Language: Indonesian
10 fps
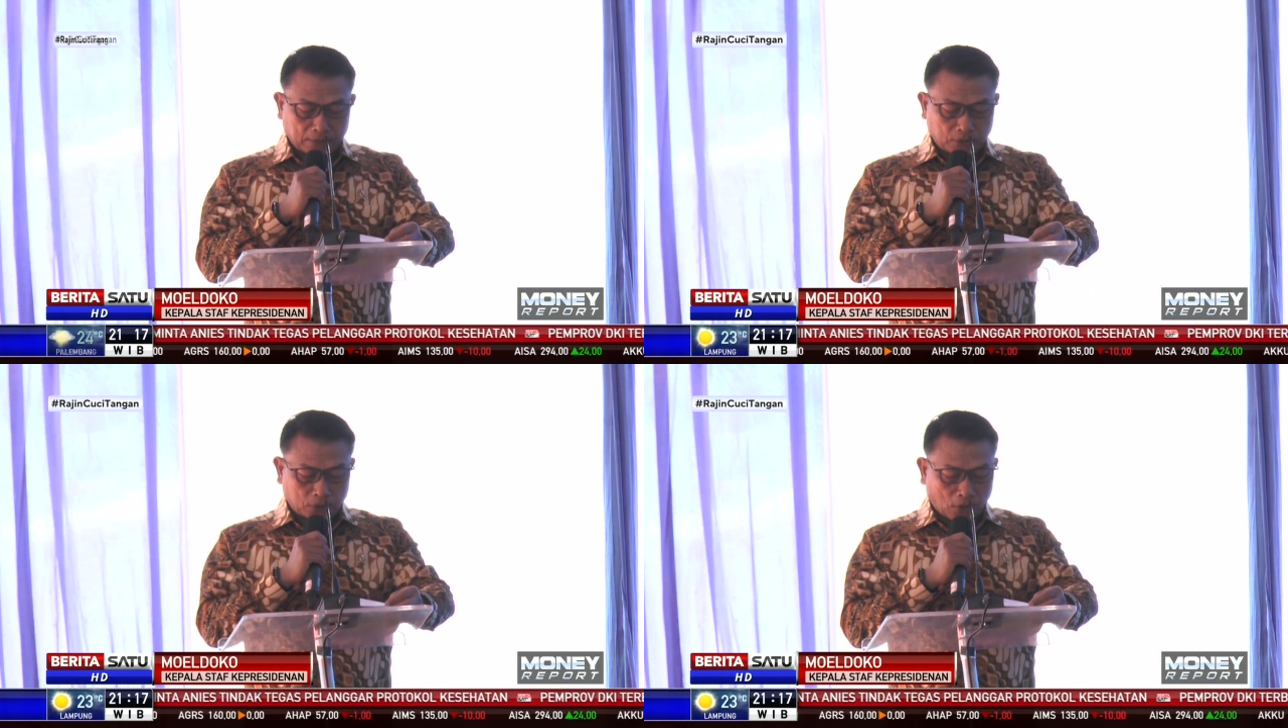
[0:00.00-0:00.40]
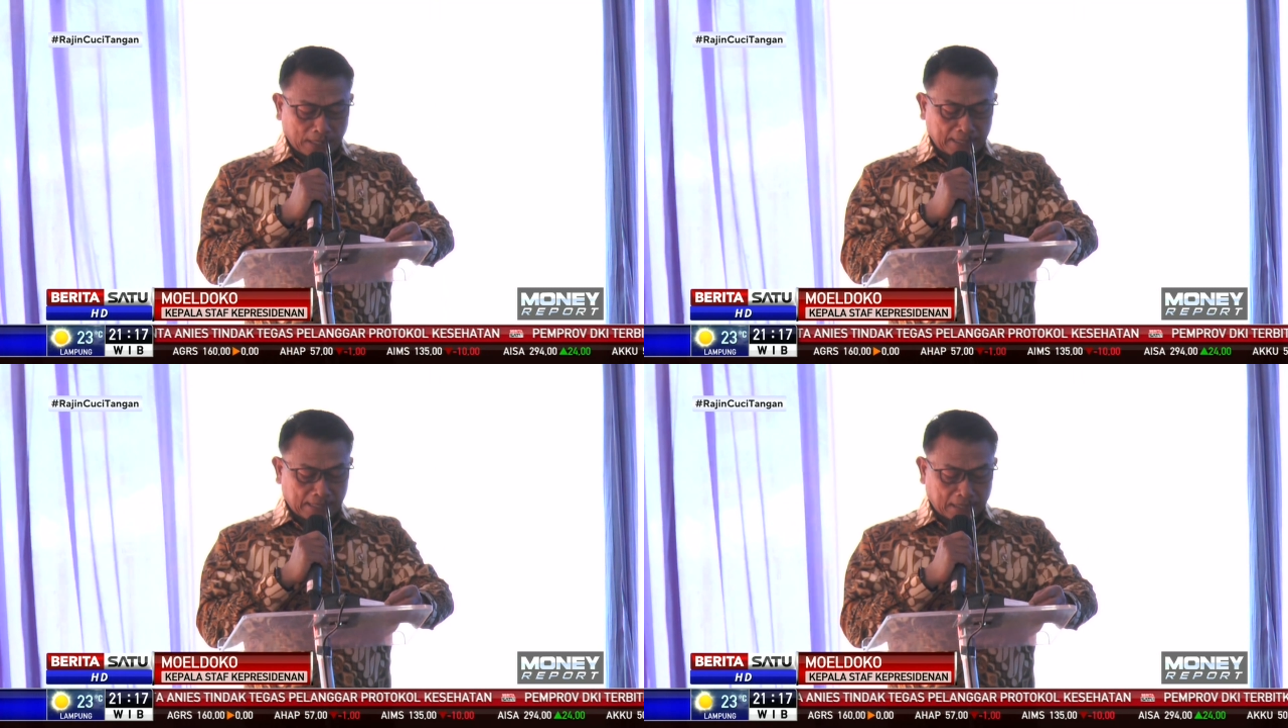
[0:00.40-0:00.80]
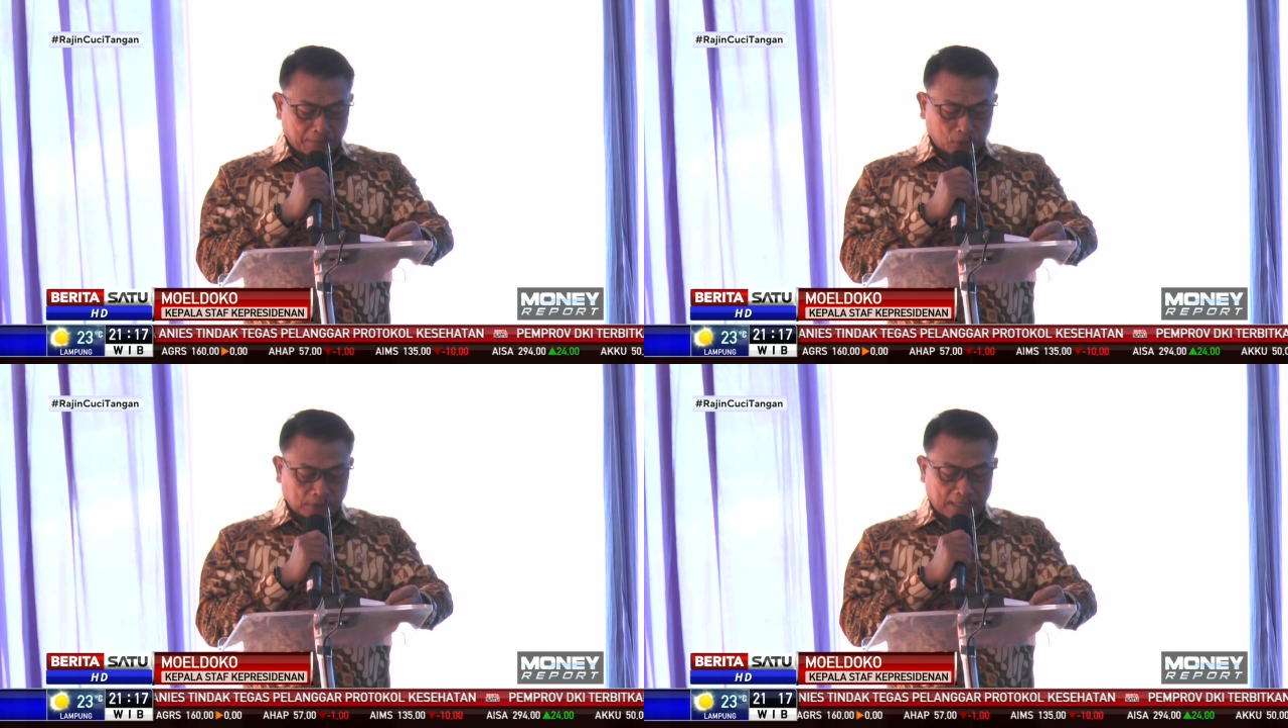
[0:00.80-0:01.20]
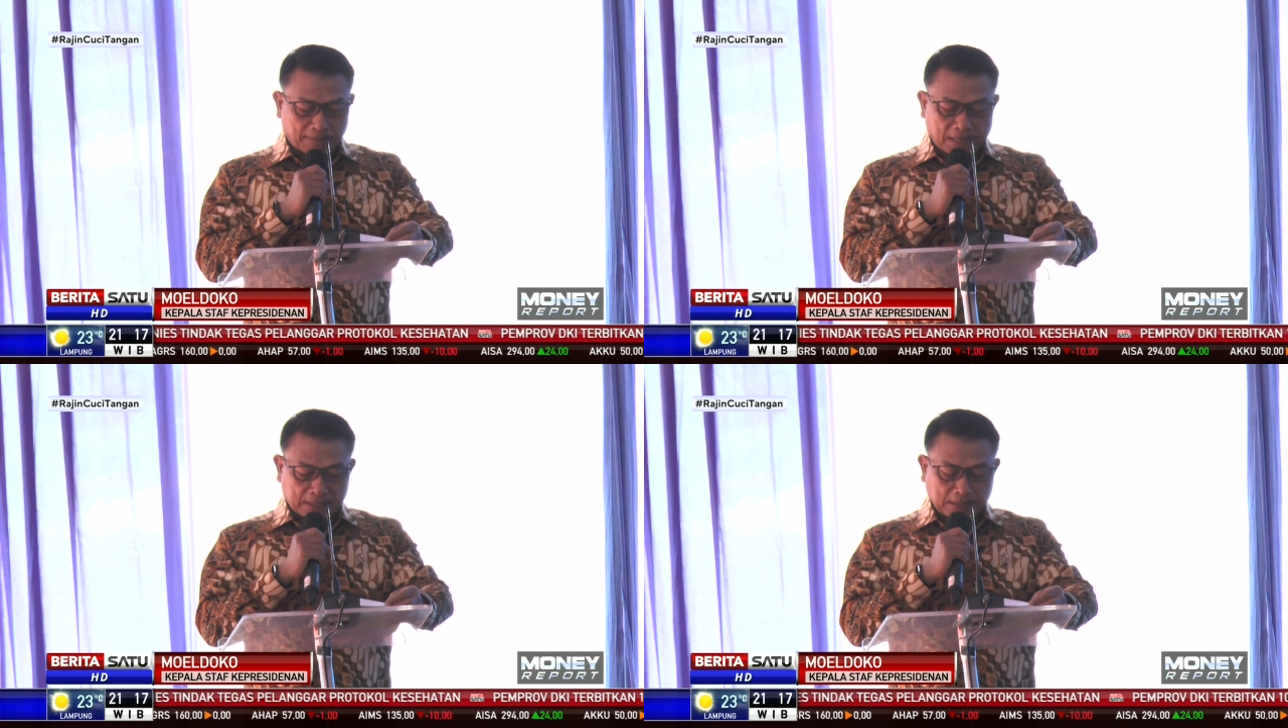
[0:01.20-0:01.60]
dan join dengan
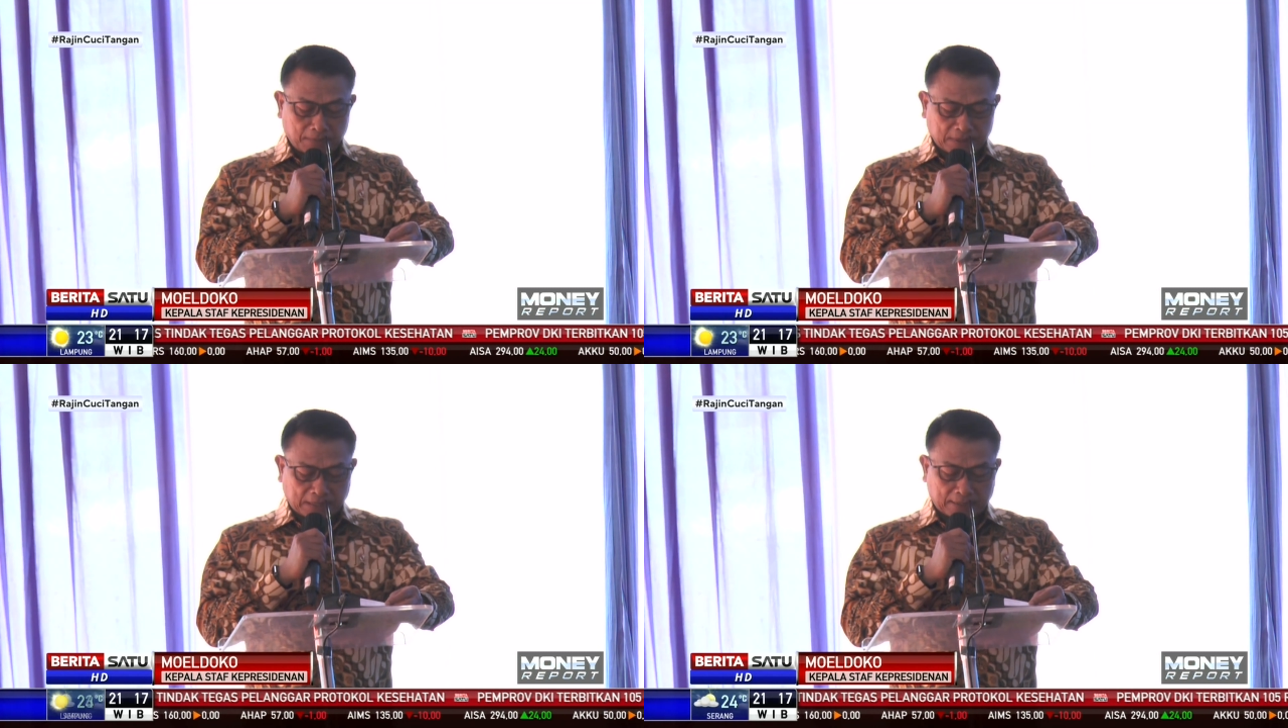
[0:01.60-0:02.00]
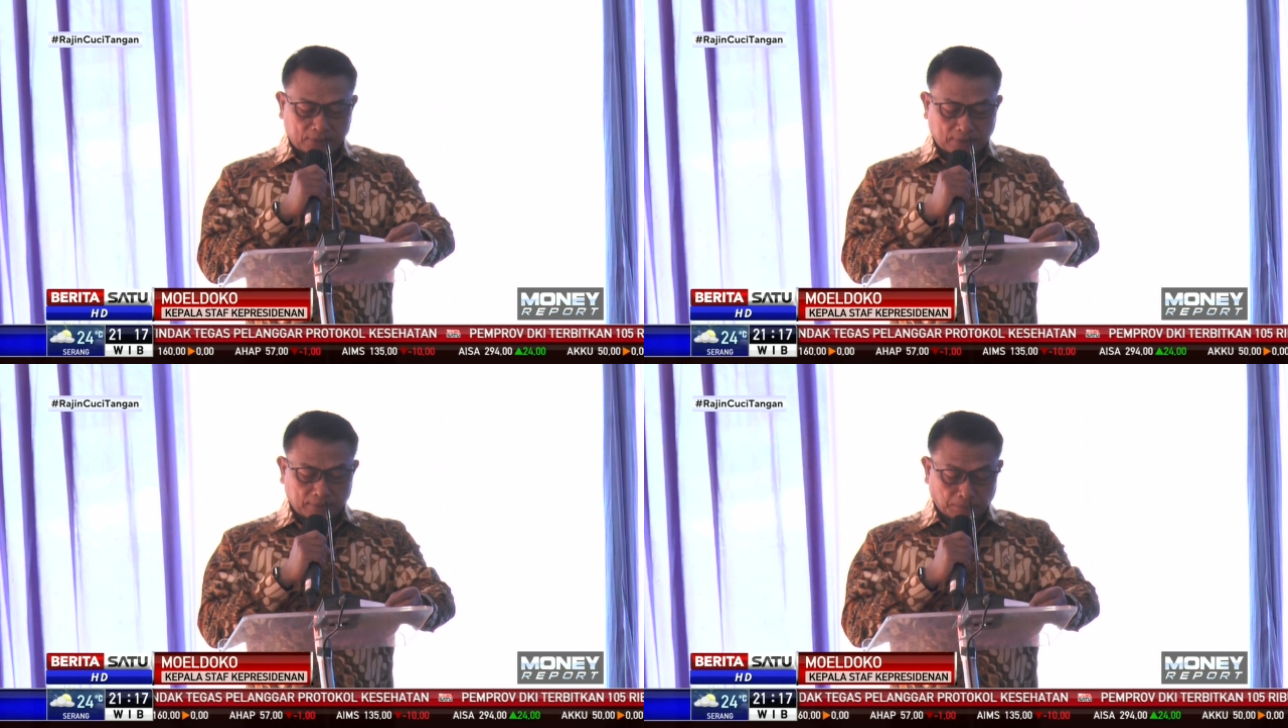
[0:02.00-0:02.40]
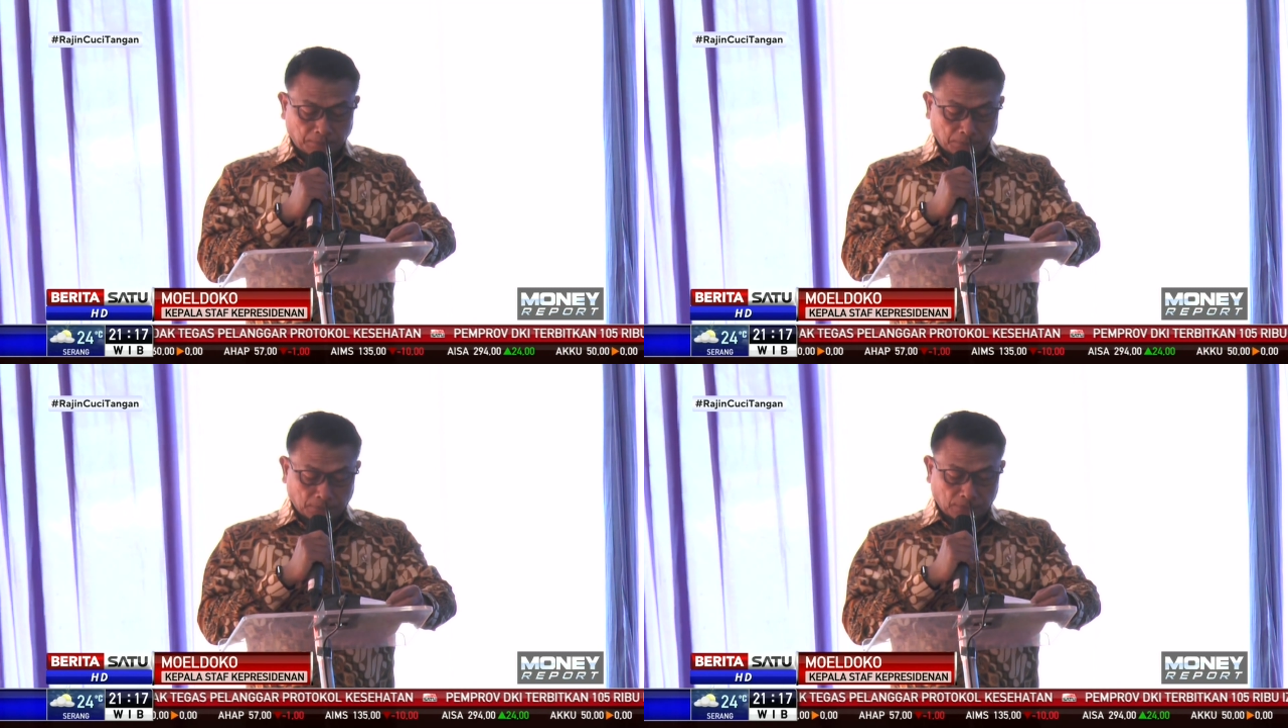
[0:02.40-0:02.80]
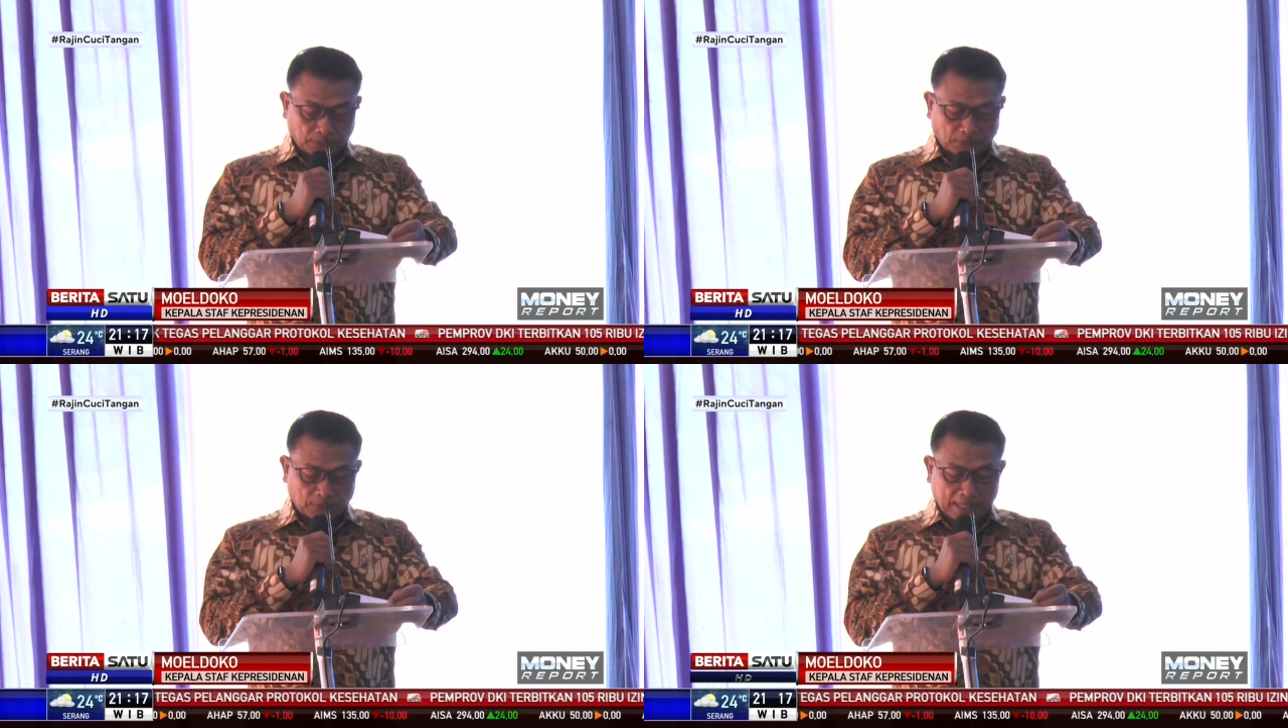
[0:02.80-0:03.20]
perusahaan vaksin besar
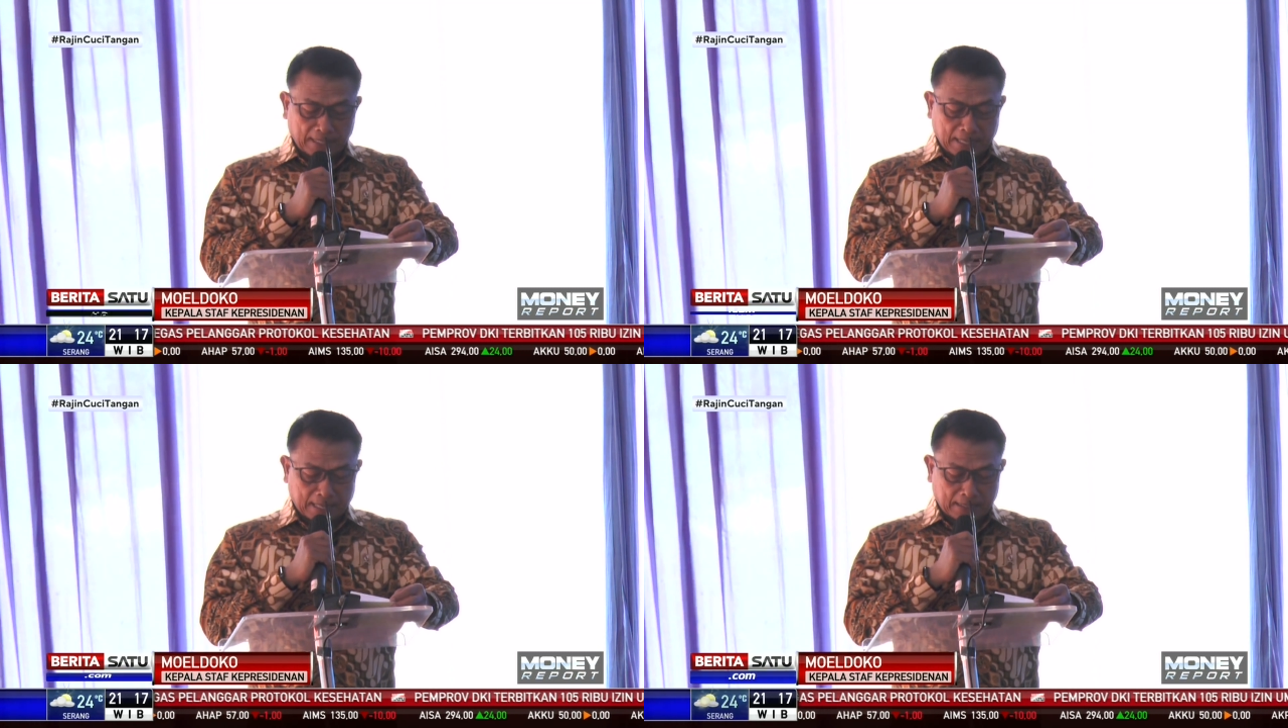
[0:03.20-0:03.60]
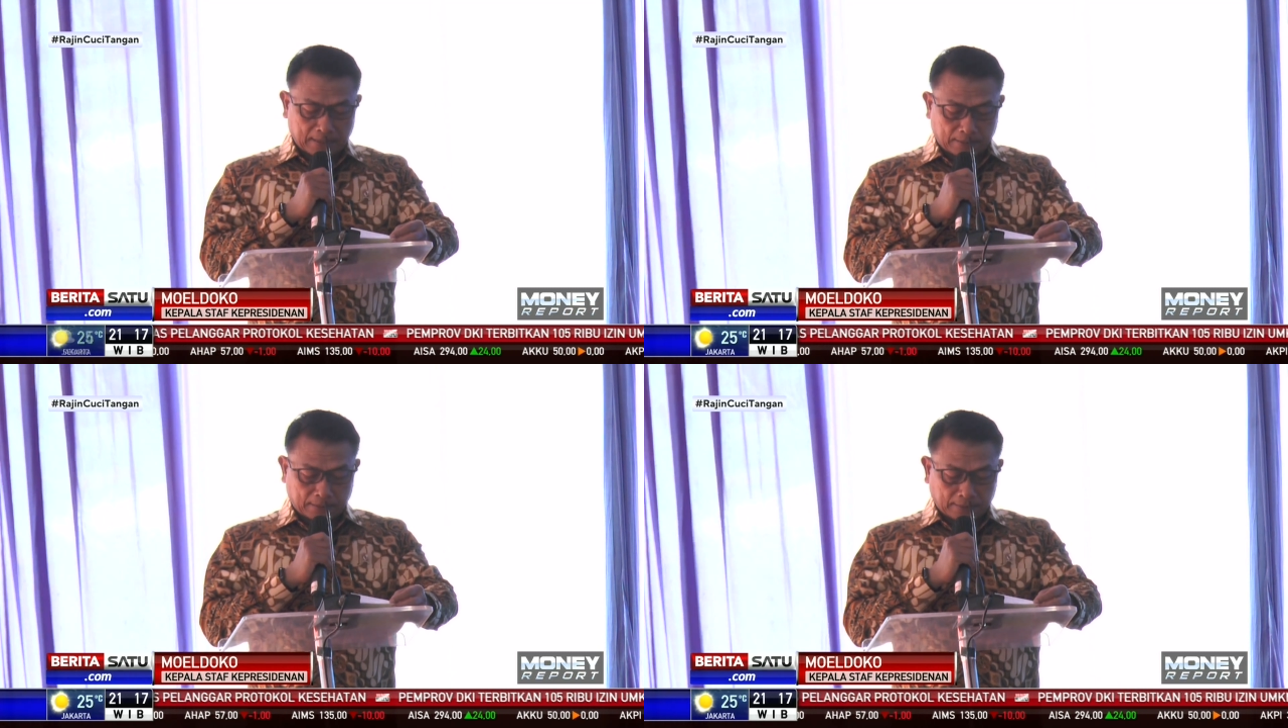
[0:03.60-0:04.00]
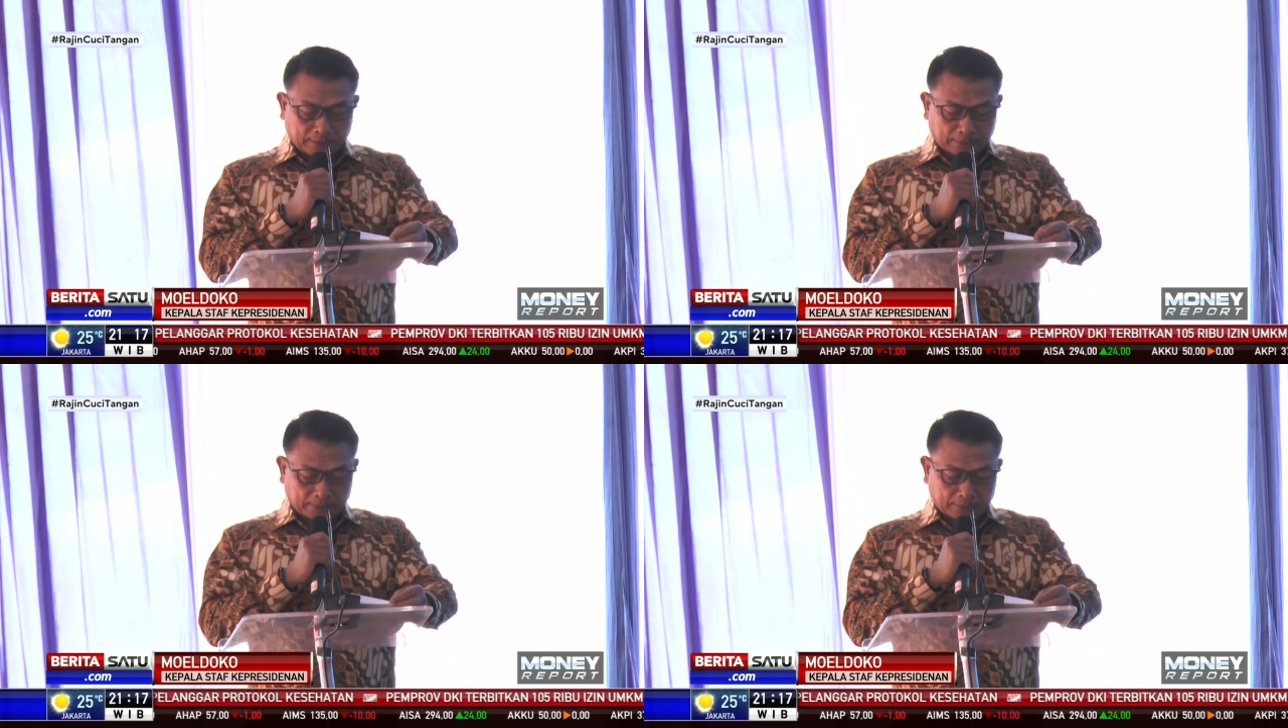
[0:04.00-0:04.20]
China,